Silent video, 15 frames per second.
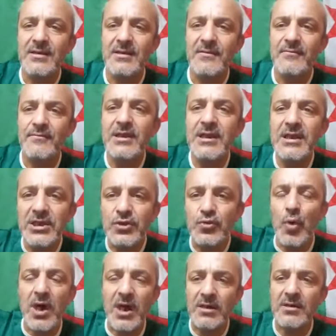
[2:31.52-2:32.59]
في
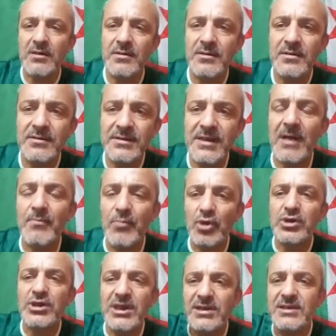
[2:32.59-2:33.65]
ليستوار تاع
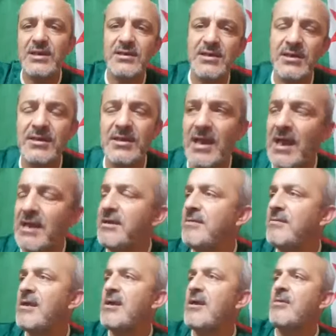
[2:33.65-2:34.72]
مانشستر سيتي يعني
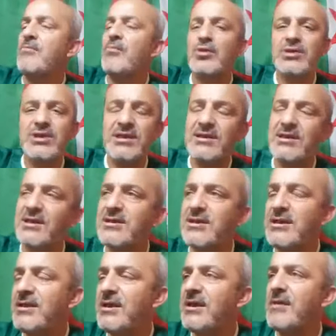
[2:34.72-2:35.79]
مانشستر
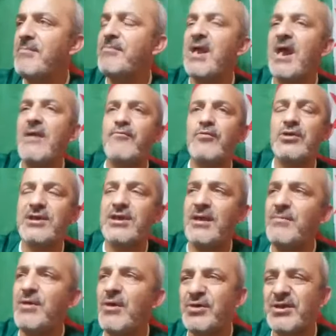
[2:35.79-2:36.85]
سيتي راهي من
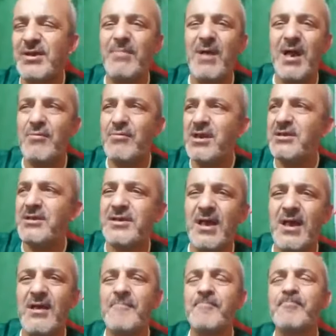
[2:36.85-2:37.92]
1907 ولا
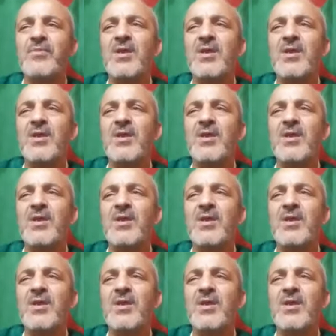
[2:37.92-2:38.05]
9